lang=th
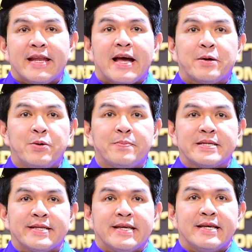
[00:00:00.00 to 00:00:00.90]
นาคุณพ
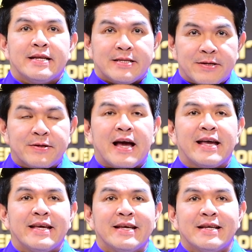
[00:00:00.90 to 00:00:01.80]
ระศรีรัตนตร
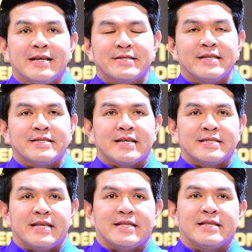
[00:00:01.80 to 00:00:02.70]
และสิ่งศัก
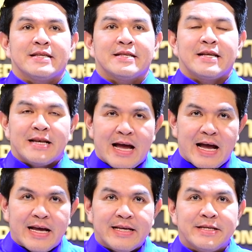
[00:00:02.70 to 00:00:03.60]
ดิ์สิทธิ์ ทั้งห
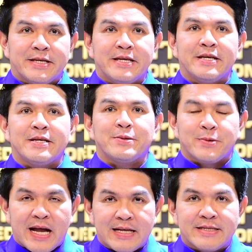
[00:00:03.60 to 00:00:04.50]
ลายที่ทุ
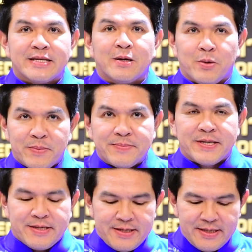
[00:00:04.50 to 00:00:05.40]
กท่านเคารพนับ
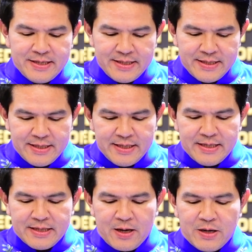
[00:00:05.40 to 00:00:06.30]
ถือ
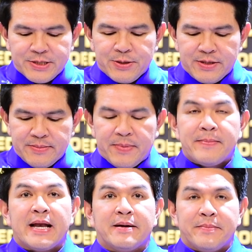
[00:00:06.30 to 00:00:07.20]
ตลอดจนพระ
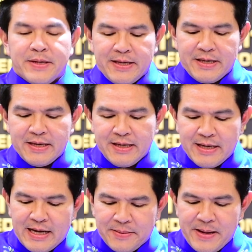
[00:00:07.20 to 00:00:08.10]
บารมี
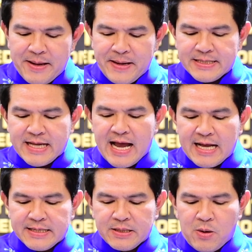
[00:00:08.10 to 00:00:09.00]
อันแผ่ไพศา
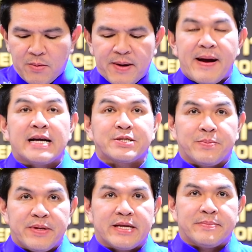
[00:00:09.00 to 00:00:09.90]
ลของพระบาทส
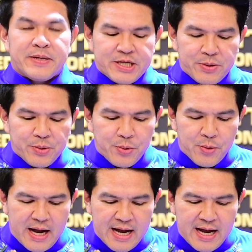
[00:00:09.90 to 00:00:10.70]
มเด็จพระเจ้าอยู่หัว